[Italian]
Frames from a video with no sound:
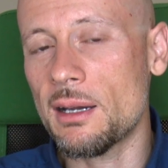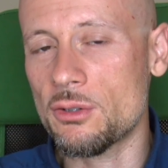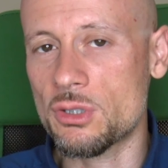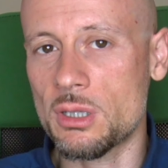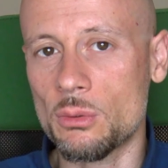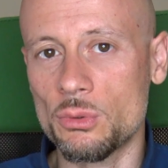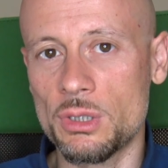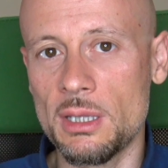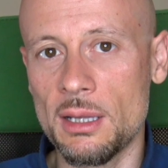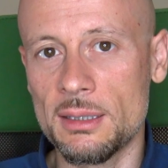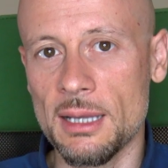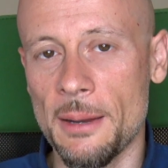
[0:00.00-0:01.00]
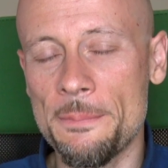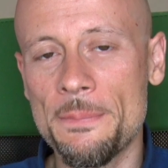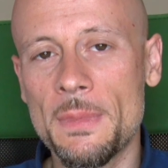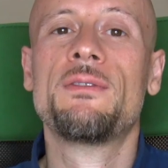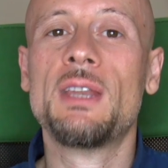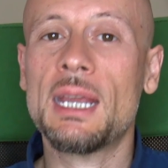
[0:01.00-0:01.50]
la nostra quotidianità.
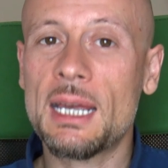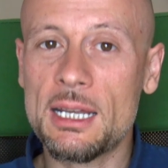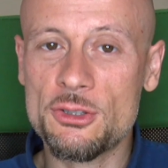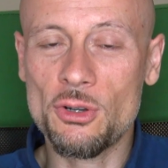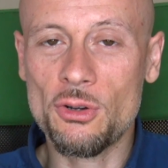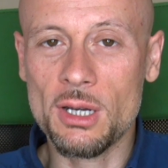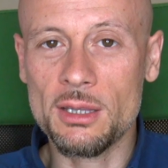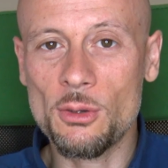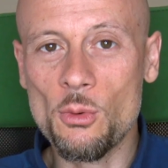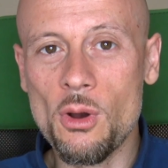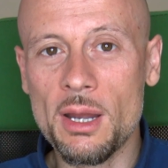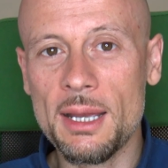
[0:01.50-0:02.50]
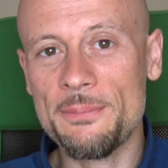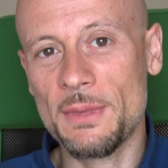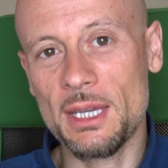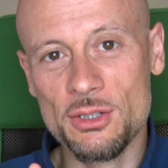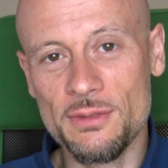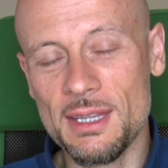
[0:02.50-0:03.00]
Vi ringrazio ancora di cuore
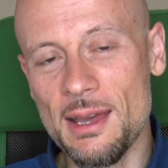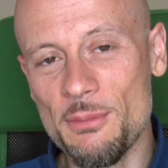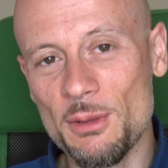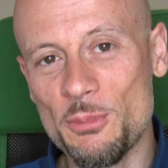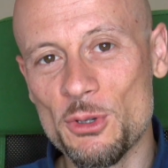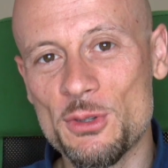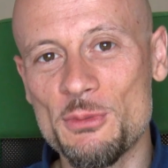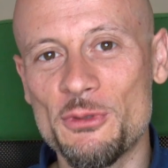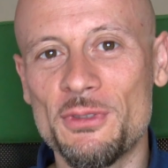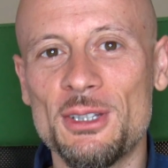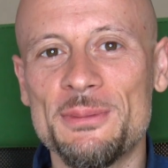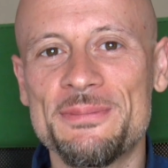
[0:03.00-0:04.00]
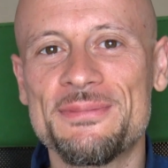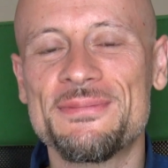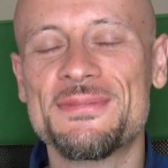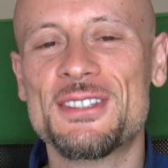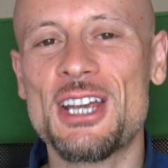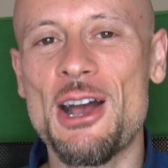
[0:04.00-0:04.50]
e ci vediamo al prossimo video.
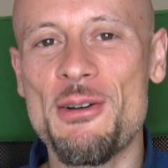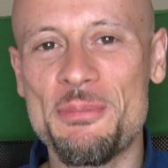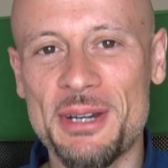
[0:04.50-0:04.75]
Ciao, a